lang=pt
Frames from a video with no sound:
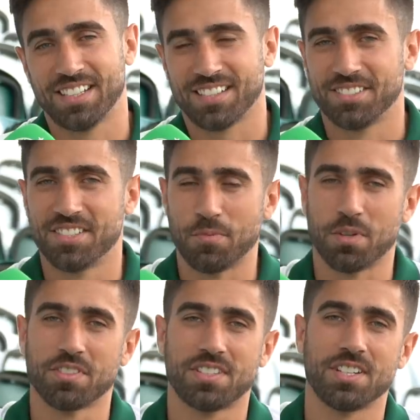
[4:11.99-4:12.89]
Quero dizer para
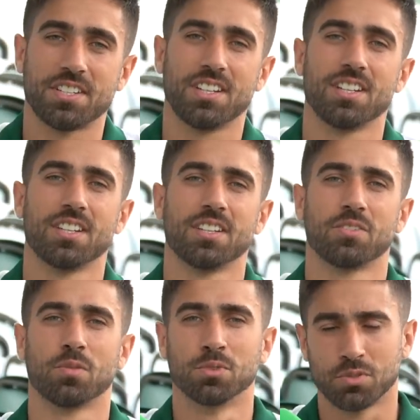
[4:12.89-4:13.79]
vocês que
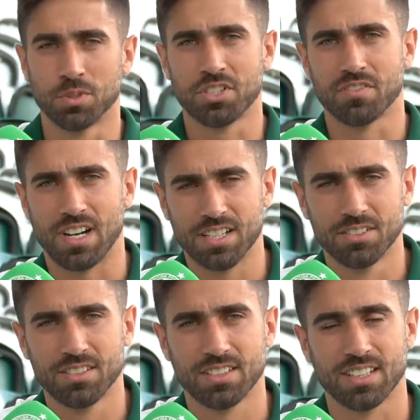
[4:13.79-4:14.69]
estou muito
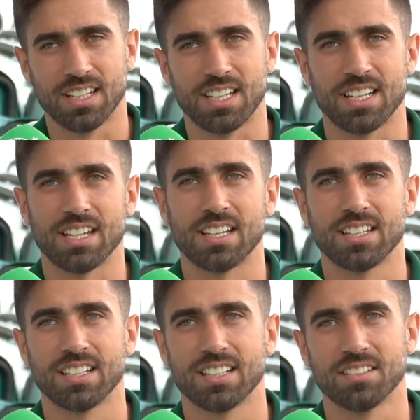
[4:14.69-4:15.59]
motivado. É,
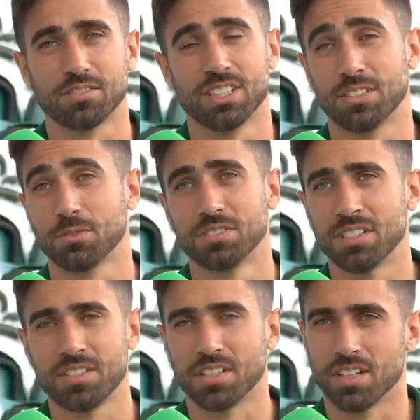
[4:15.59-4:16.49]
vou dar tudo
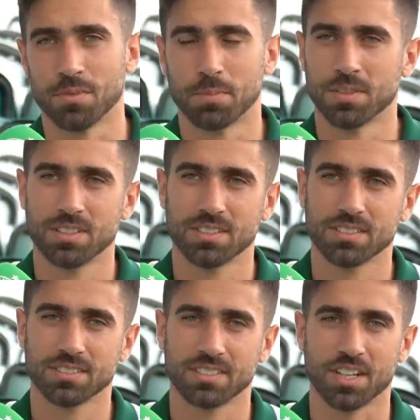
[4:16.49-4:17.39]
dentro de campo.
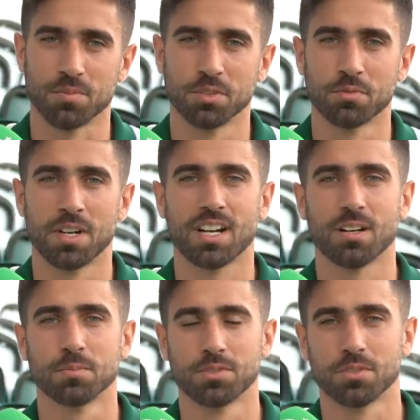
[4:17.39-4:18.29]
Quero muito marcar
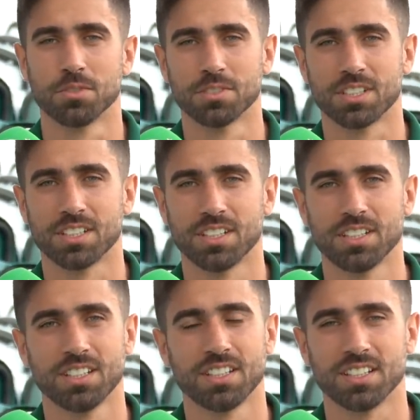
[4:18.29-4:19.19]
muitos gols
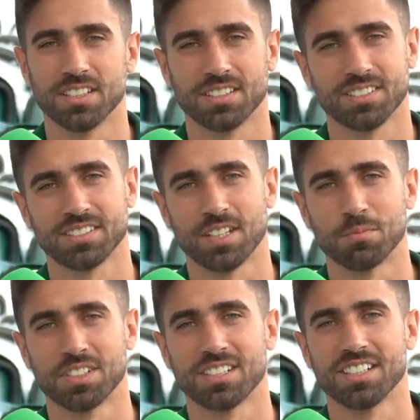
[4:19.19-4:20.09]
aqui e dar
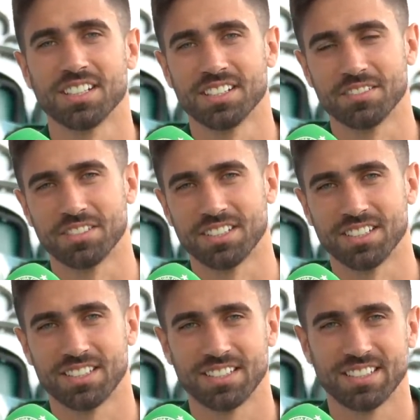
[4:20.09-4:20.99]
muitas alegrias a vocês.